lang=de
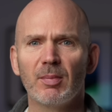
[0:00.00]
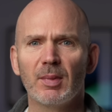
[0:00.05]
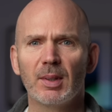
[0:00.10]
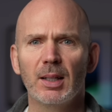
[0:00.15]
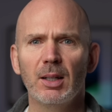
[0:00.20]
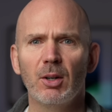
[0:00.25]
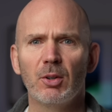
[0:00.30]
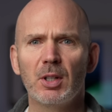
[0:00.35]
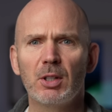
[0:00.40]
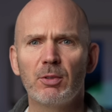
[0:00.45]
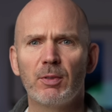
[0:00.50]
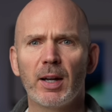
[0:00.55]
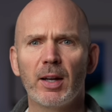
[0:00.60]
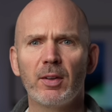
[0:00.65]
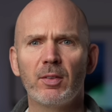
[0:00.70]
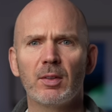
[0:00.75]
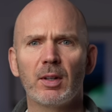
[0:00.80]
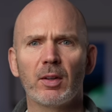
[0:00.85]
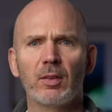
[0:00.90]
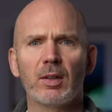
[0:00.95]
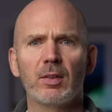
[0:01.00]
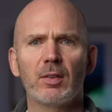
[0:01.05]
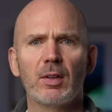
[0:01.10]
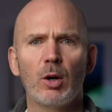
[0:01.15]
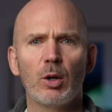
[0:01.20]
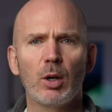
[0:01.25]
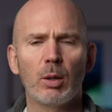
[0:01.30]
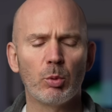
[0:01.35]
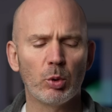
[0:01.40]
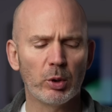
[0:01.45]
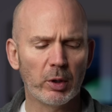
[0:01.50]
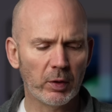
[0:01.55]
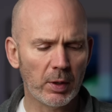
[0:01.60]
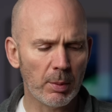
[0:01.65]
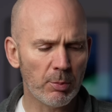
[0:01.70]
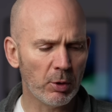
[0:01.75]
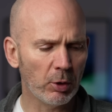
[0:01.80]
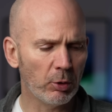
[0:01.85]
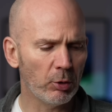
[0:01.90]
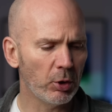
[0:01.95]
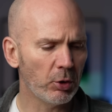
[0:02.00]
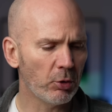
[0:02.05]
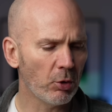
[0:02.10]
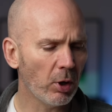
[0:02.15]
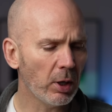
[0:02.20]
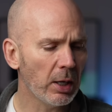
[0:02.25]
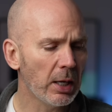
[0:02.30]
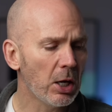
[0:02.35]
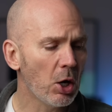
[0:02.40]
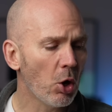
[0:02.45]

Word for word: Ja, und nicht vergessen, das Chris Kauler Buch, das gibt es natürlich noch.